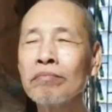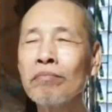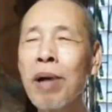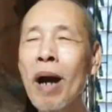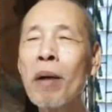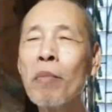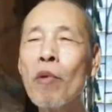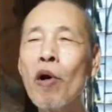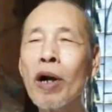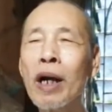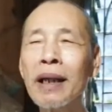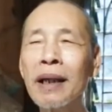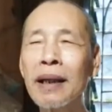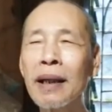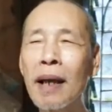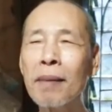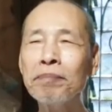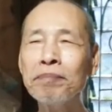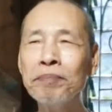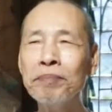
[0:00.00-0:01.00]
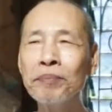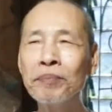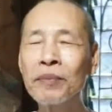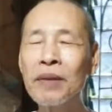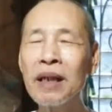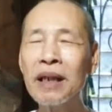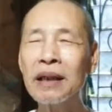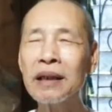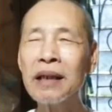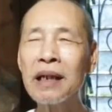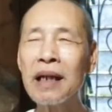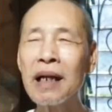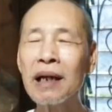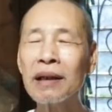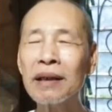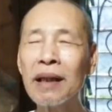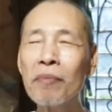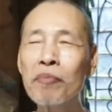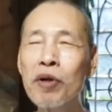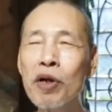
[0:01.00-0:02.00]
phát bồ đề tâm tức
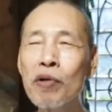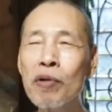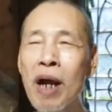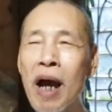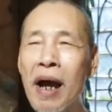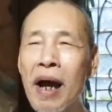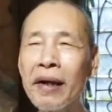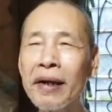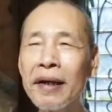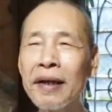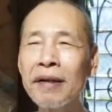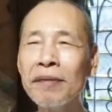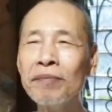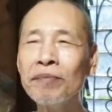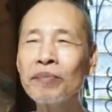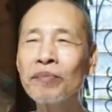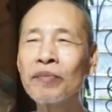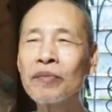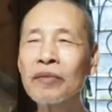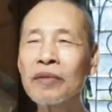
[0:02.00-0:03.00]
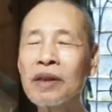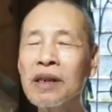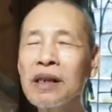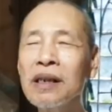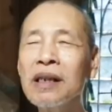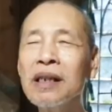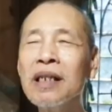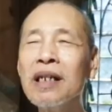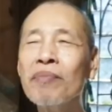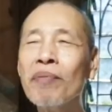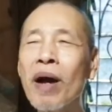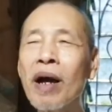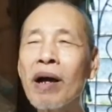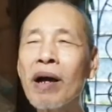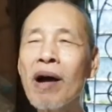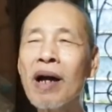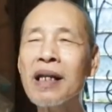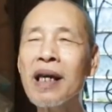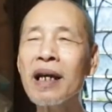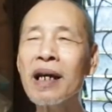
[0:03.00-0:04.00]
là tâm cứu đời á hứa với phật
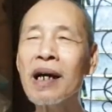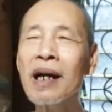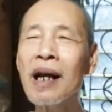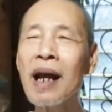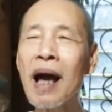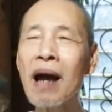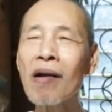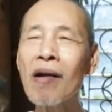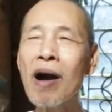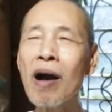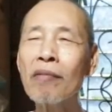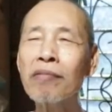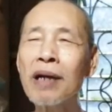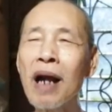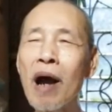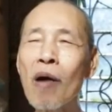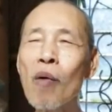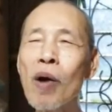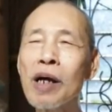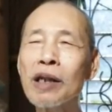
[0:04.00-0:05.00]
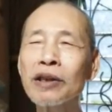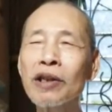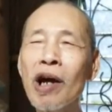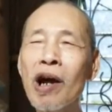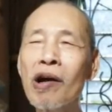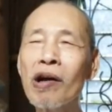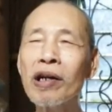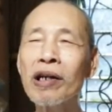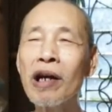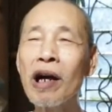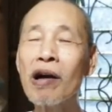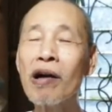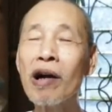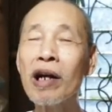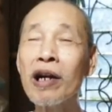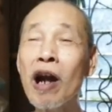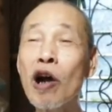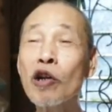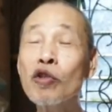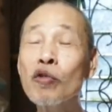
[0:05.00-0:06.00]
con về cực lạc con học đạo hoàn toàn
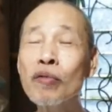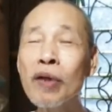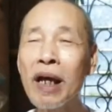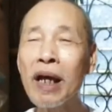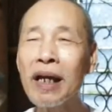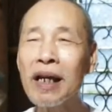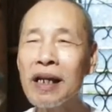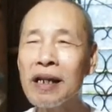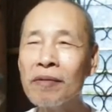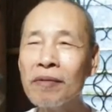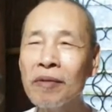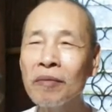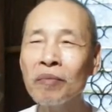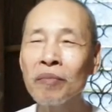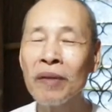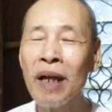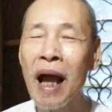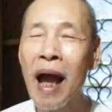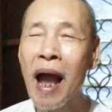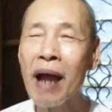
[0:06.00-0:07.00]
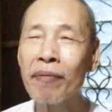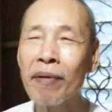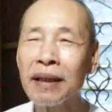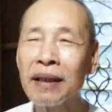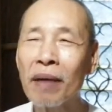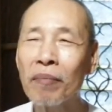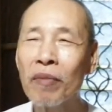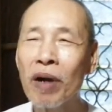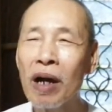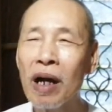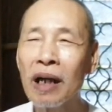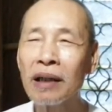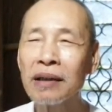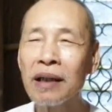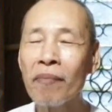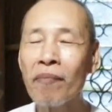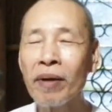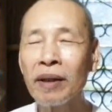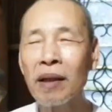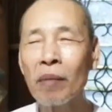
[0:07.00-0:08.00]
con đạo, chúng sanh á ai phát tâm đó là
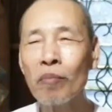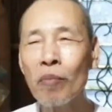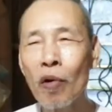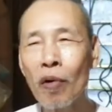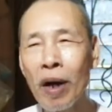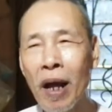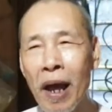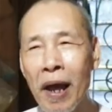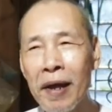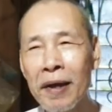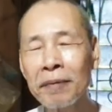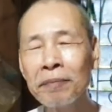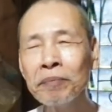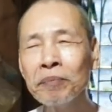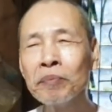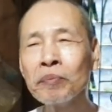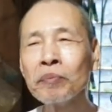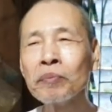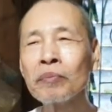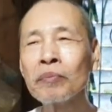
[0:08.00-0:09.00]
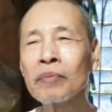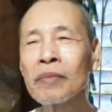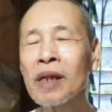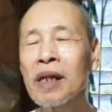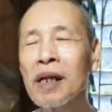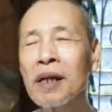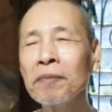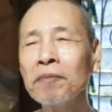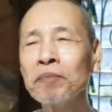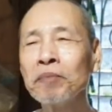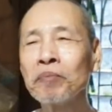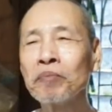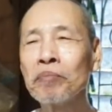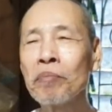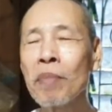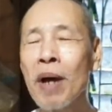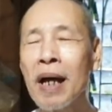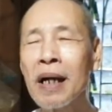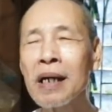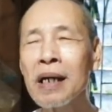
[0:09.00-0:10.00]
phát tâm bồ đề à.
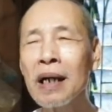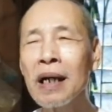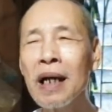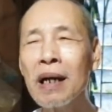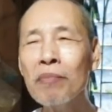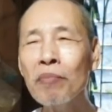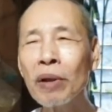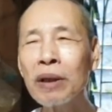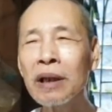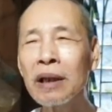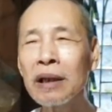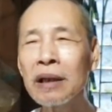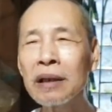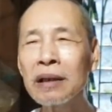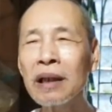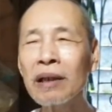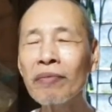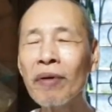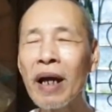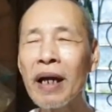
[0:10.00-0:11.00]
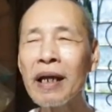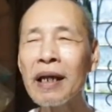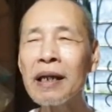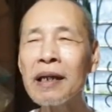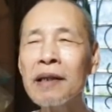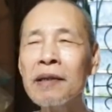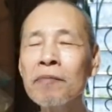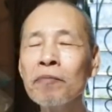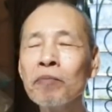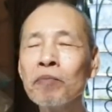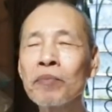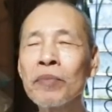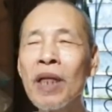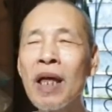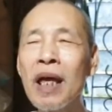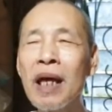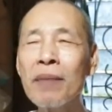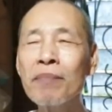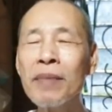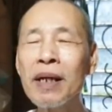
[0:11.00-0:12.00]
mà người lên bậc thượng thì phải
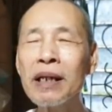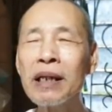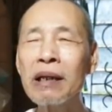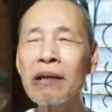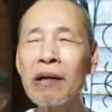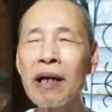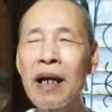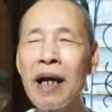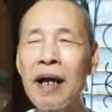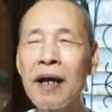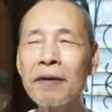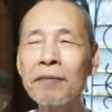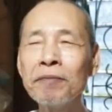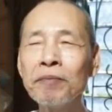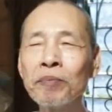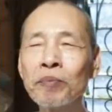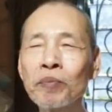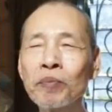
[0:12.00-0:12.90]
thêm cái chuyện là